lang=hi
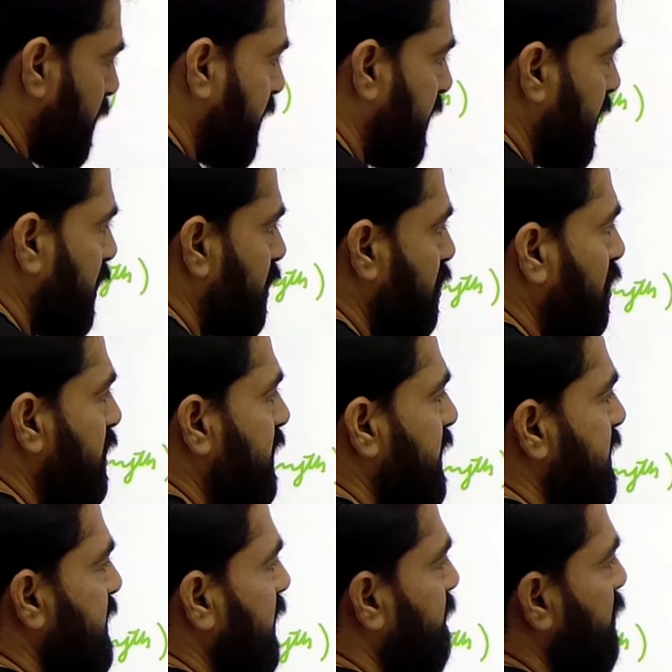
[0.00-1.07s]
इंपॉर्टेंट है तो
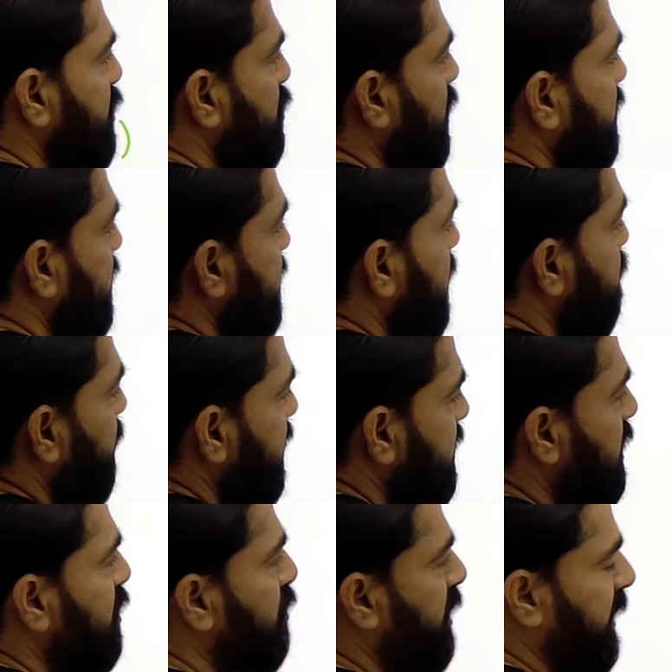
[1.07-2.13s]
ये सेवन यूनिट ये
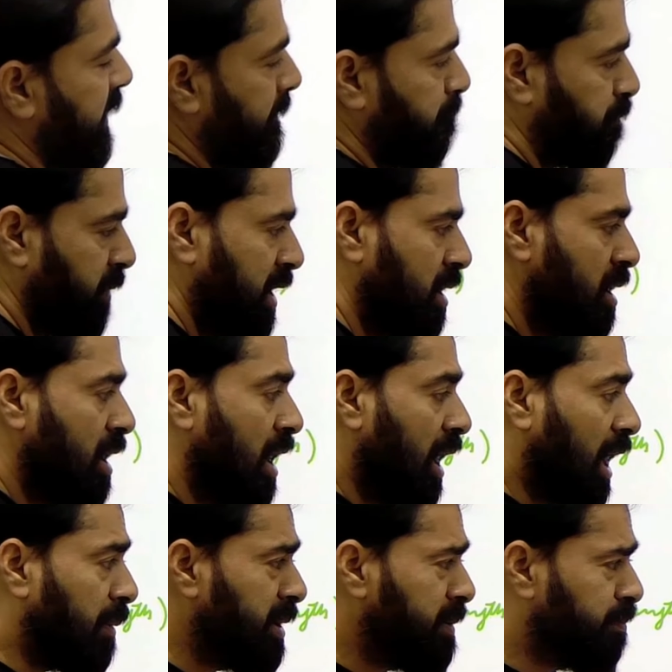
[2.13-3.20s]
बेसिक यूनिट है
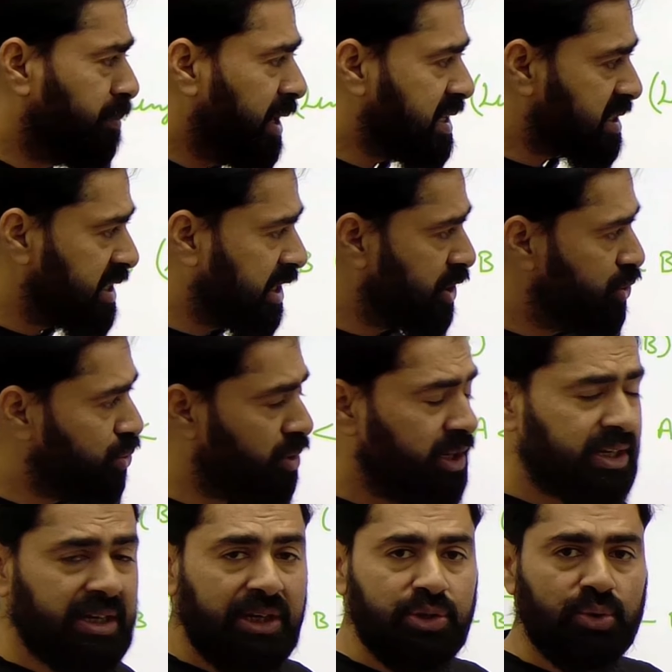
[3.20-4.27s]
अब इन बेसिक
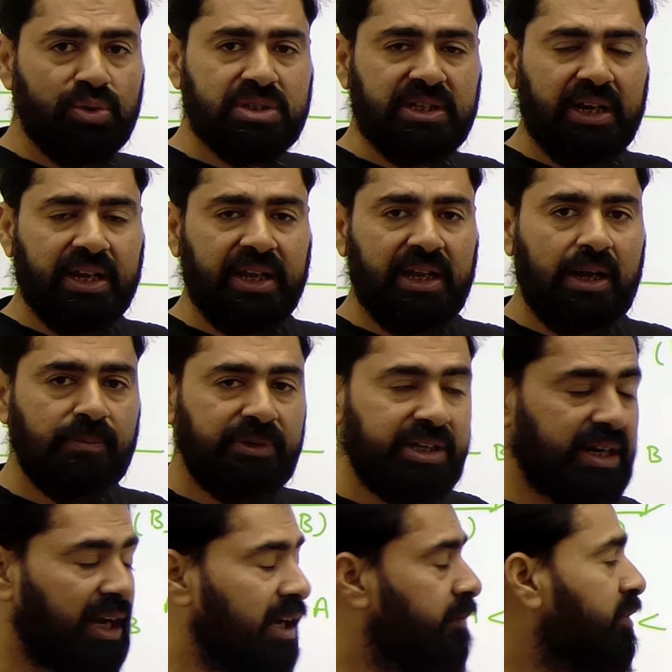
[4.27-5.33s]
यूनिट का यूज करके आप
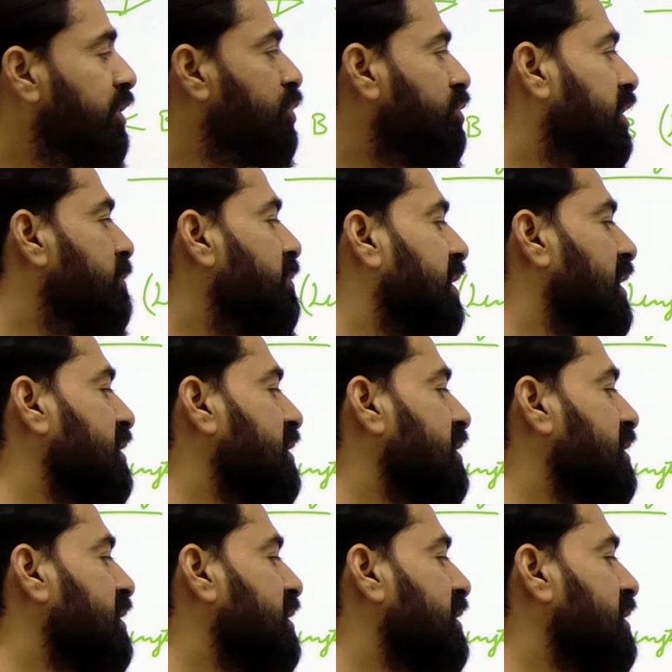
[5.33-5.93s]
डिराइव्ड यूनिट